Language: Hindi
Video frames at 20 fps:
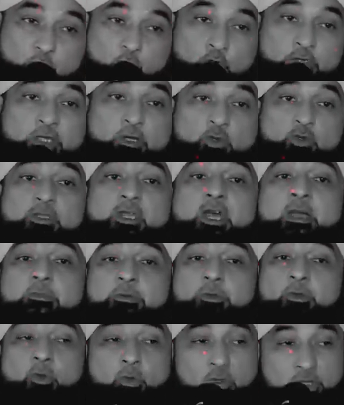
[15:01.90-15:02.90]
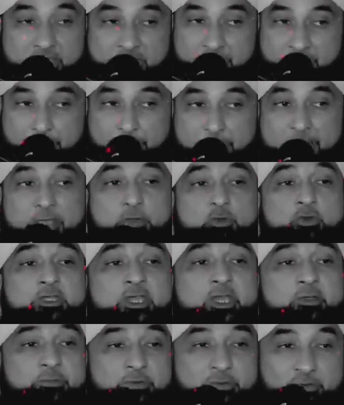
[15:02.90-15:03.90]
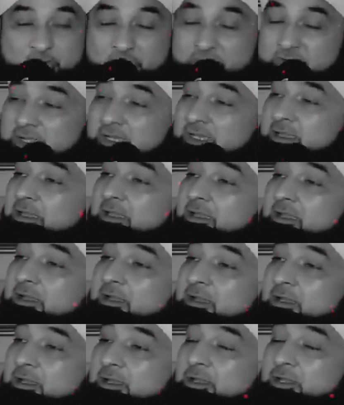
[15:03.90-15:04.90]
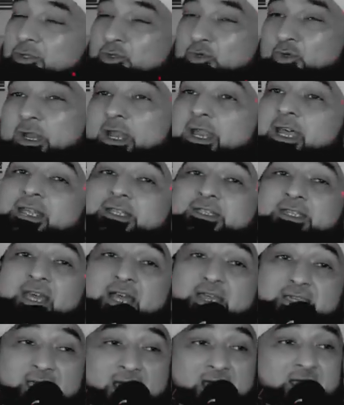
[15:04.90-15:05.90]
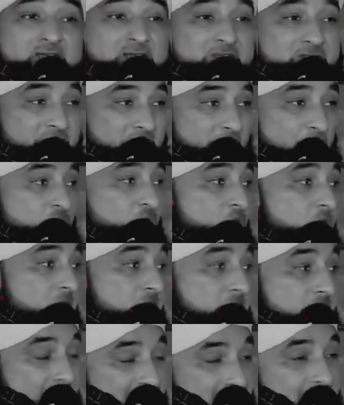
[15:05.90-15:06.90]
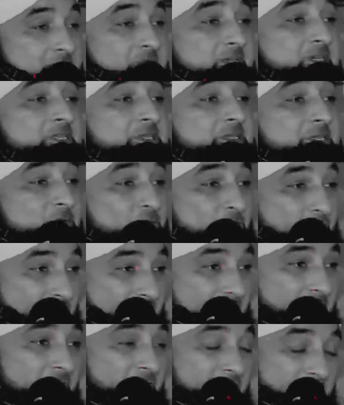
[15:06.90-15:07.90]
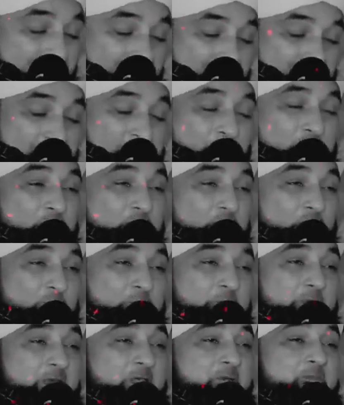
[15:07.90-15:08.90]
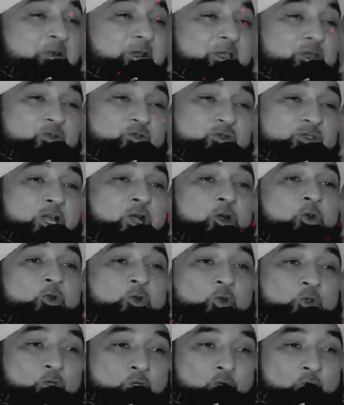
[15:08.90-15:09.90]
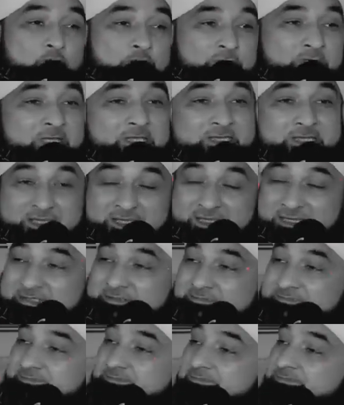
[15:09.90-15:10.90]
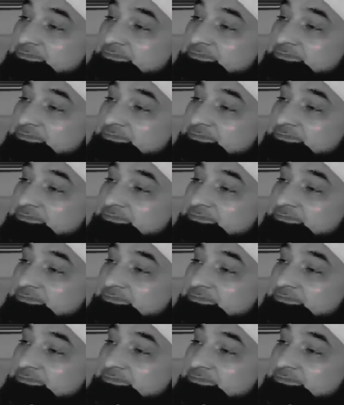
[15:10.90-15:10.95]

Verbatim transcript: छोटे गुनाह भी होंगे बड़े गुनाह भी होंगे तो अल्लाह से हया करते हुए शर्म करते हुए वो बड़े बड़े गुनाहों को छोड़ता जाएगा